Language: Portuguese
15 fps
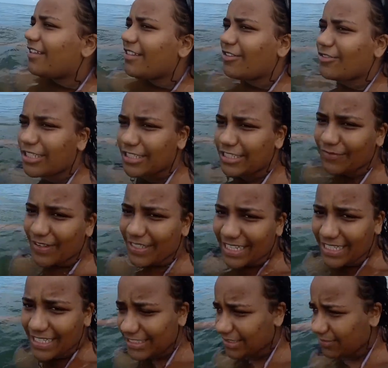Não sei se vai
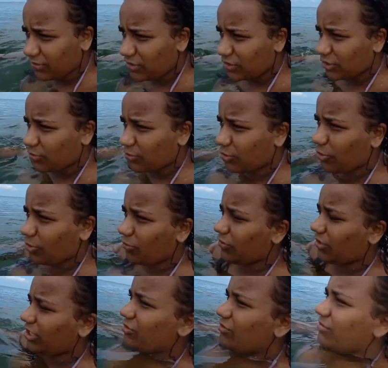estar nesse vídeo ou no outro
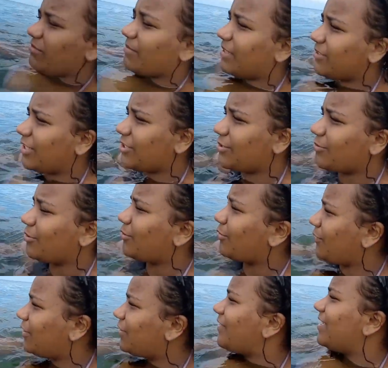vídeo, mas acho que o outro
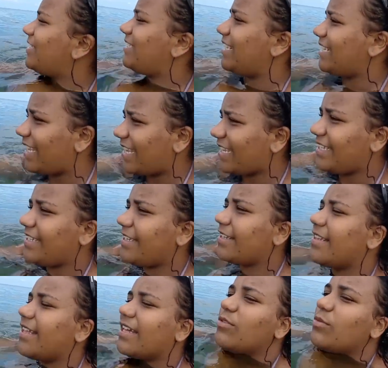vídeo vai ser da ilha
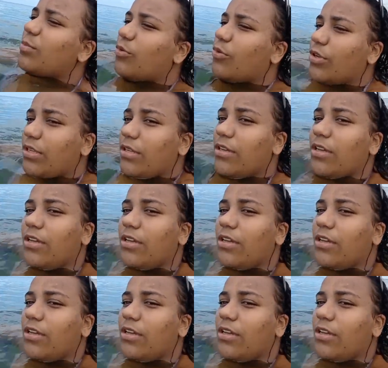lá do boi,